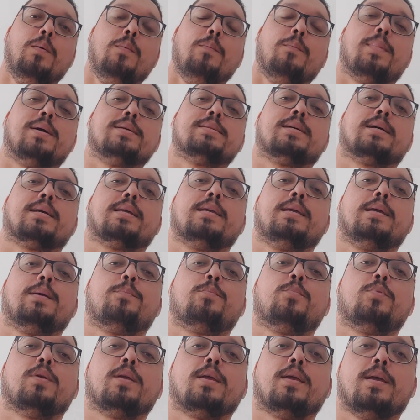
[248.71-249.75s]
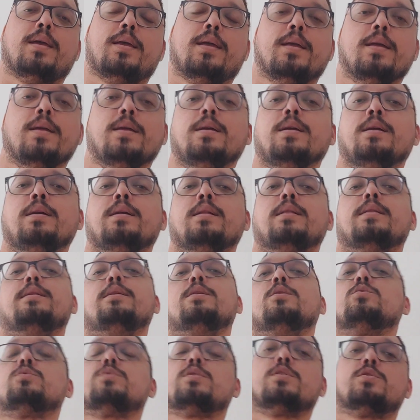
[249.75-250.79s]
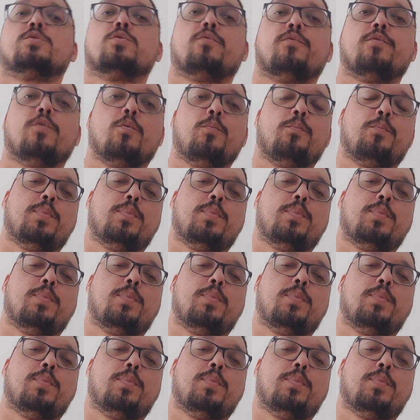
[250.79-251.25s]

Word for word: Mas aqui é porque Deus resolveu